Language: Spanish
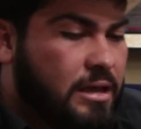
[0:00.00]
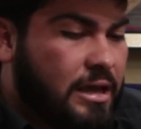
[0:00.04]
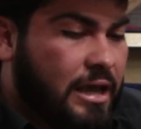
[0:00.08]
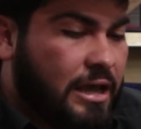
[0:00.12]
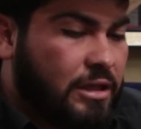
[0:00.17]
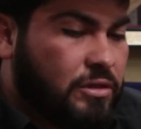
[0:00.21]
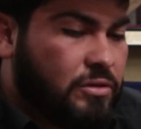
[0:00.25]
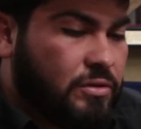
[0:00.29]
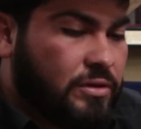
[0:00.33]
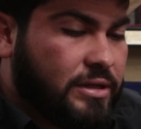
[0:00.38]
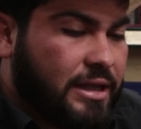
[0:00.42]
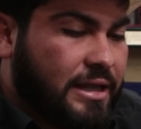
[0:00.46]

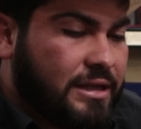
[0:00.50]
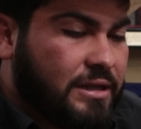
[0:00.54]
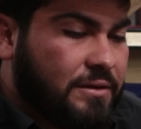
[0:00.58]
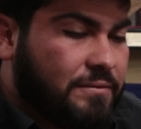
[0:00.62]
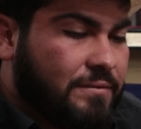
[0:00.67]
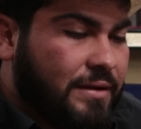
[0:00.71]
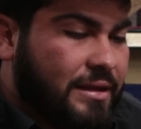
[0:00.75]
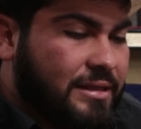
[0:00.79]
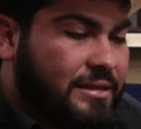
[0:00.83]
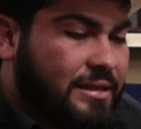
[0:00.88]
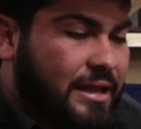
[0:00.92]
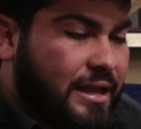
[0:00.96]
Entonces, haz de
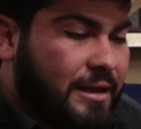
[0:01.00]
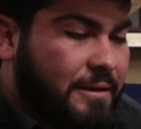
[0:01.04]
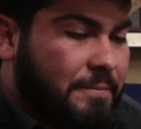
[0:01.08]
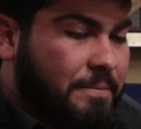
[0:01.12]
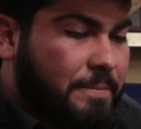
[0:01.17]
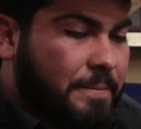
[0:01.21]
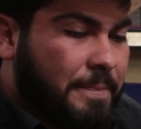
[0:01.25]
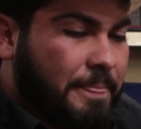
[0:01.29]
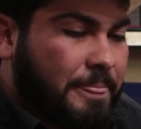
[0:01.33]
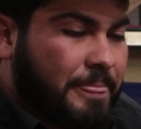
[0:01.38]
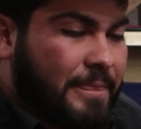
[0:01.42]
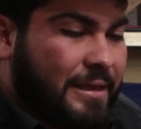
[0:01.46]

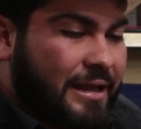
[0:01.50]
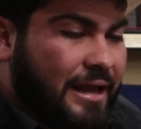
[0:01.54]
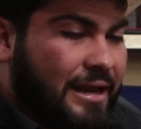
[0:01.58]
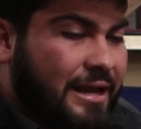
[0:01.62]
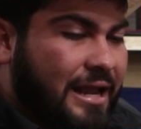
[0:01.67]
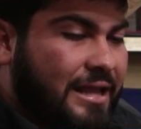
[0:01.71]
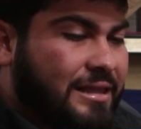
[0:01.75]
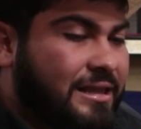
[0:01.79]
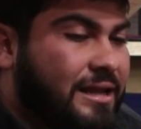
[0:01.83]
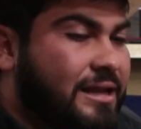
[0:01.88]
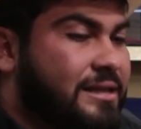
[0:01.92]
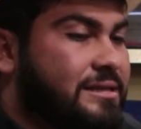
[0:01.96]
cuenta que el
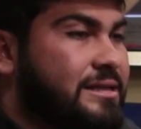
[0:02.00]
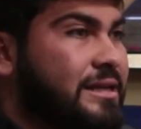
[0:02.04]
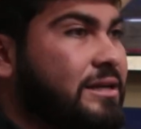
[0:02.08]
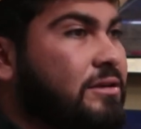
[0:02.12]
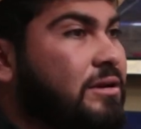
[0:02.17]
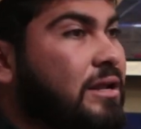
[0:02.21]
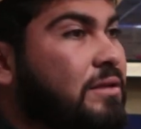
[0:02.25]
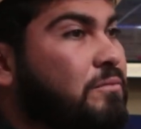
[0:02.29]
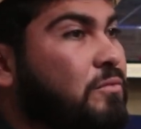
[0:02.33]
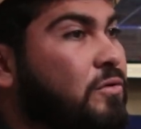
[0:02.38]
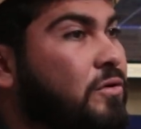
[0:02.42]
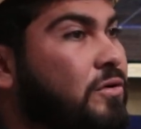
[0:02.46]
Nata le enseña
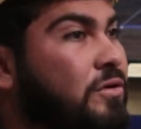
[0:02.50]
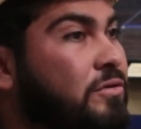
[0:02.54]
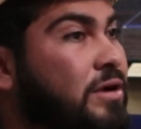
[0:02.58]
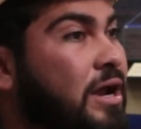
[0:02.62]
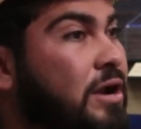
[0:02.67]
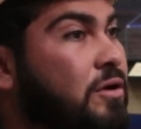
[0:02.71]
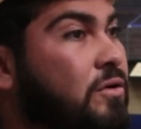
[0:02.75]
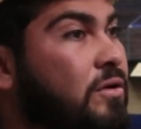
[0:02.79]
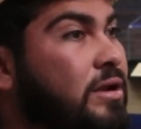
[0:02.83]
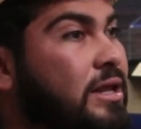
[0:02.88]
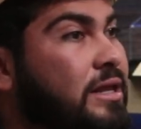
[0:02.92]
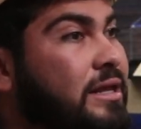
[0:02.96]
una,
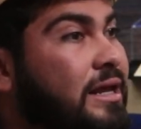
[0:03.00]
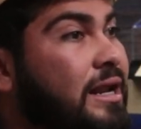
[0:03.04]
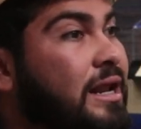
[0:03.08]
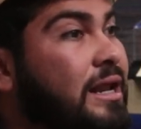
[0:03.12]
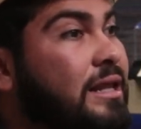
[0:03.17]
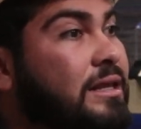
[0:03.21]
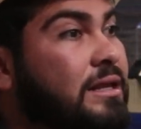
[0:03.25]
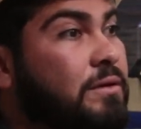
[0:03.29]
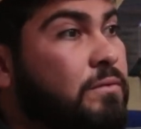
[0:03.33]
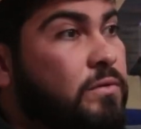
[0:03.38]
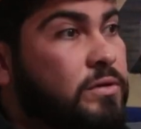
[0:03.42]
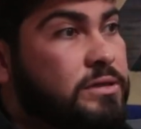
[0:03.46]
una rola y era
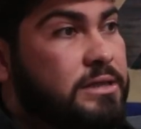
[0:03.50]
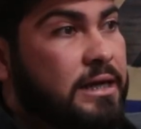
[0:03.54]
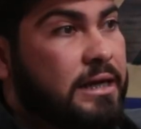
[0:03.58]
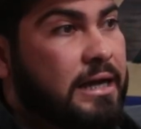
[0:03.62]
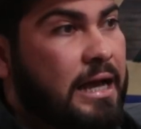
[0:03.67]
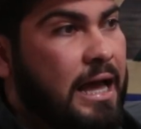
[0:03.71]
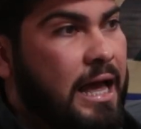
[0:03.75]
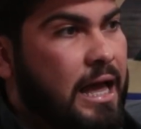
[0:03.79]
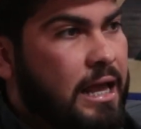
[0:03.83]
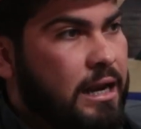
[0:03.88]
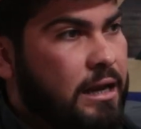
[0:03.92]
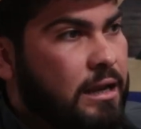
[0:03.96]
las que voy a
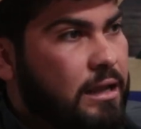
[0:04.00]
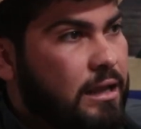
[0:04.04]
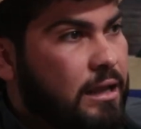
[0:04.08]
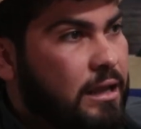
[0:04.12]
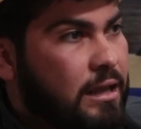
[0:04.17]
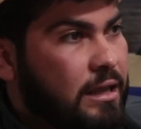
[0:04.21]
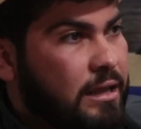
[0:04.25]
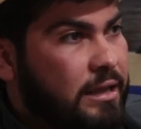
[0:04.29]
sacar.